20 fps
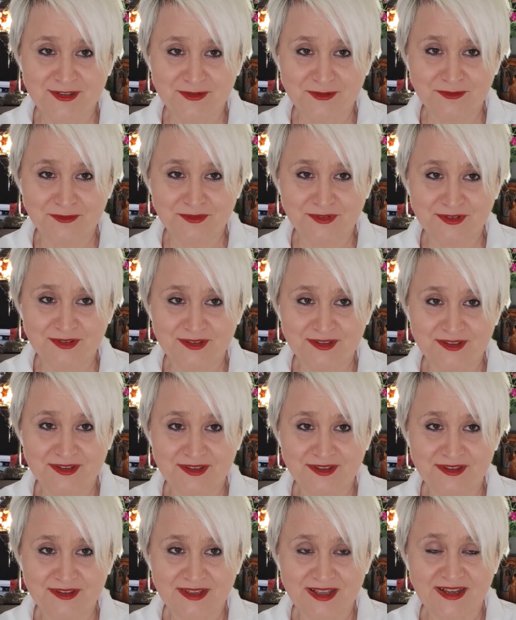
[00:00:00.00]
lirów
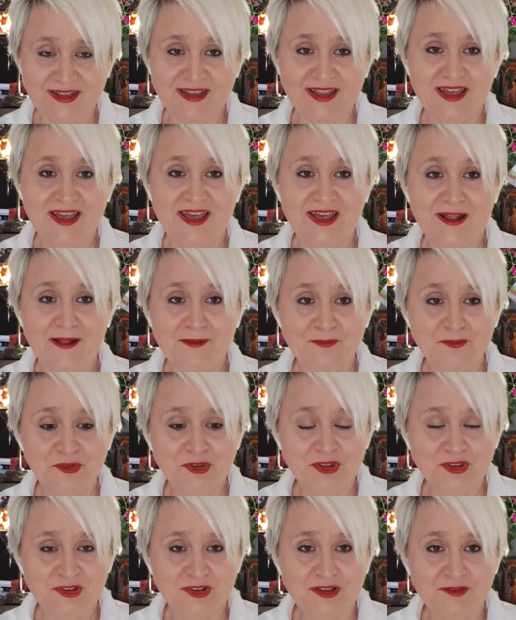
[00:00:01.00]
tak?
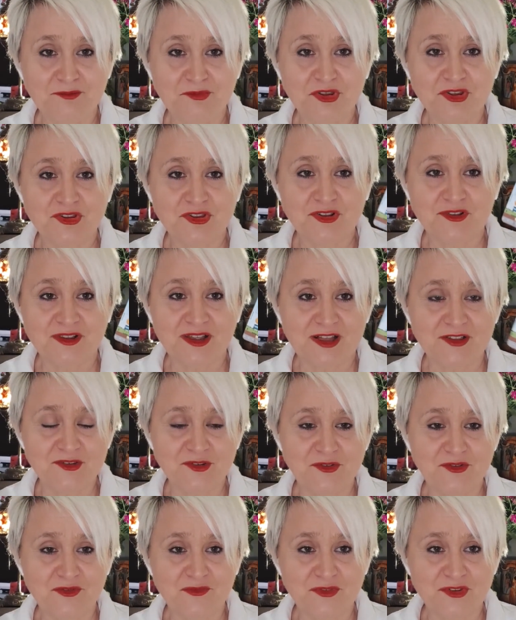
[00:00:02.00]

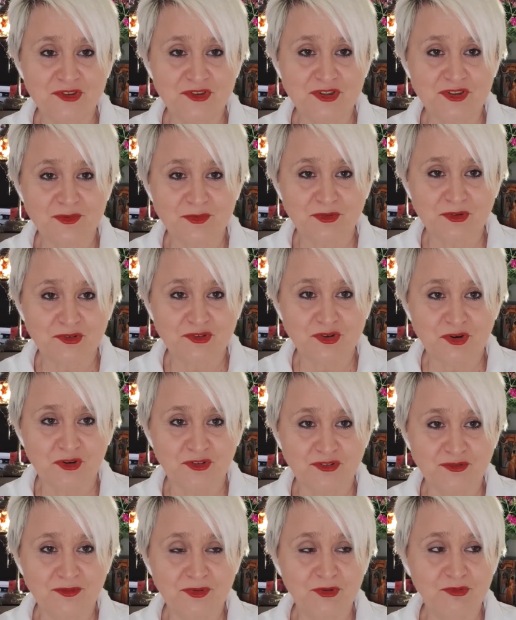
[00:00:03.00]
Przyciskacie oczywiście, żeby to się
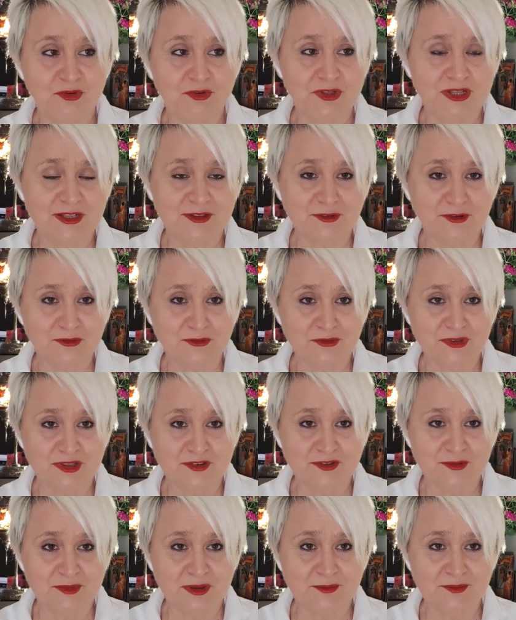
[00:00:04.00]
odbiło, dlatego tutaj
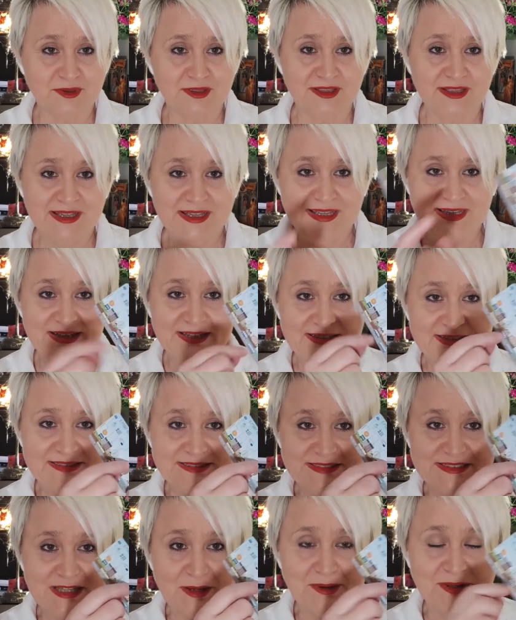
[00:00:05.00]
są jakby
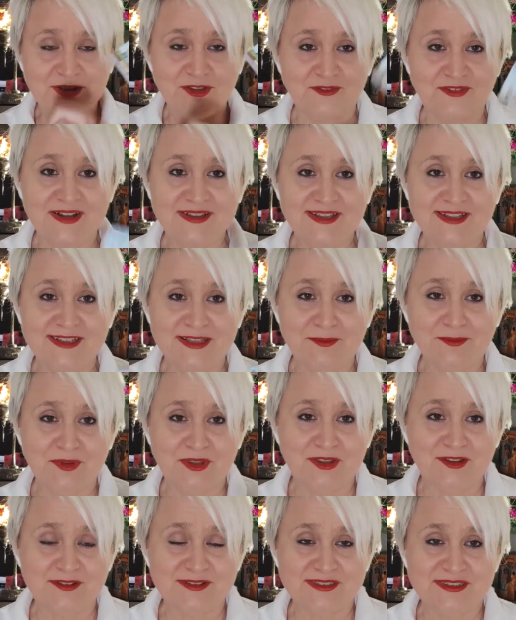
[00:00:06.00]
naładowane te
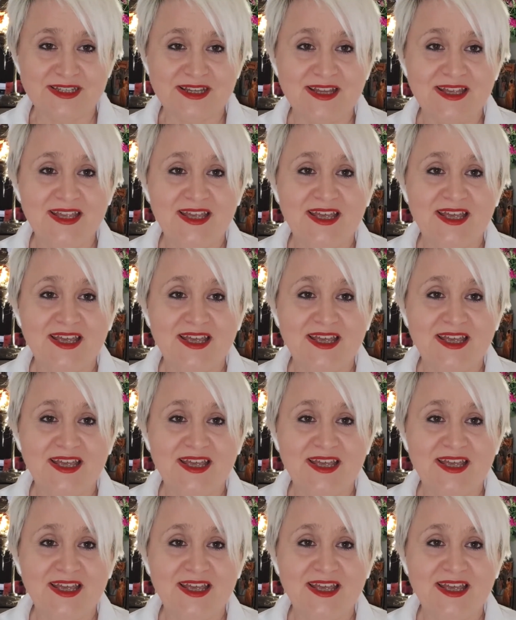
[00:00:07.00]
pieniądze.